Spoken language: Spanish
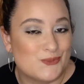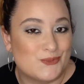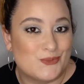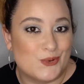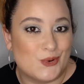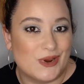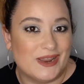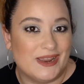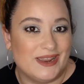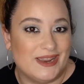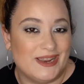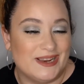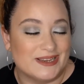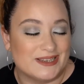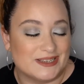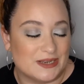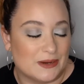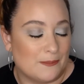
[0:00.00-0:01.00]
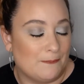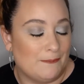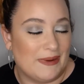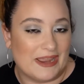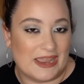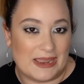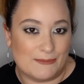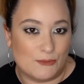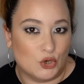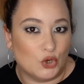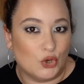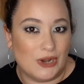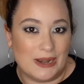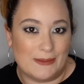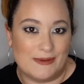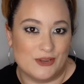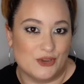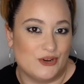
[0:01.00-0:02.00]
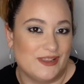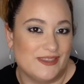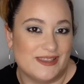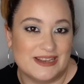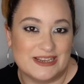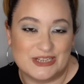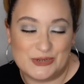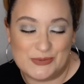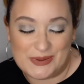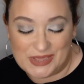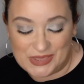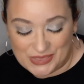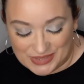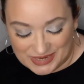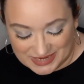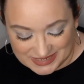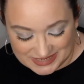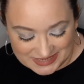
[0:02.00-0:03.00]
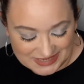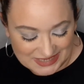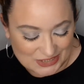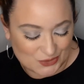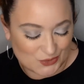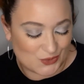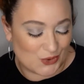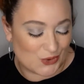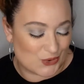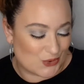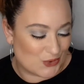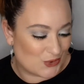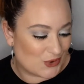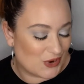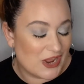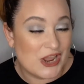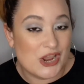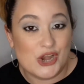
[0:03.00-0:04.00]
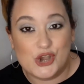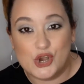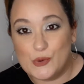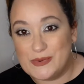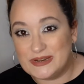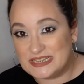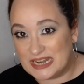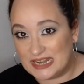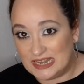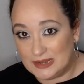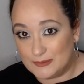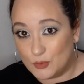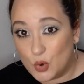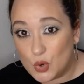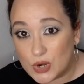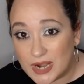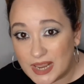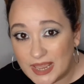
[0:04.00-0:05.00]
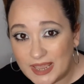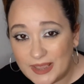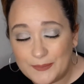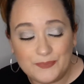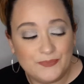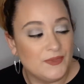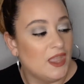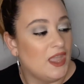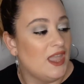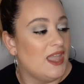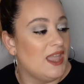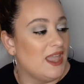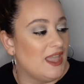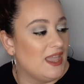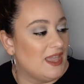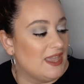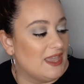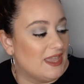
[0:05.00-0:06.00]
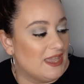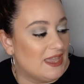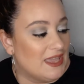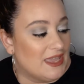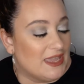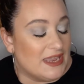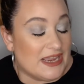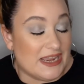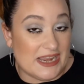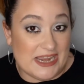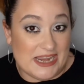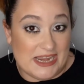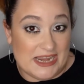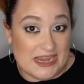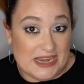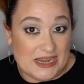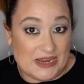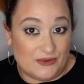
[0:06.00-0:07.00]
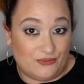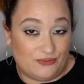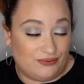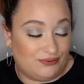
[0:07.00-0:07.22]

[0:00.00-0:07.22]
pues me quemo la mayoría de las veces. Es un horror. No me sale el bucle y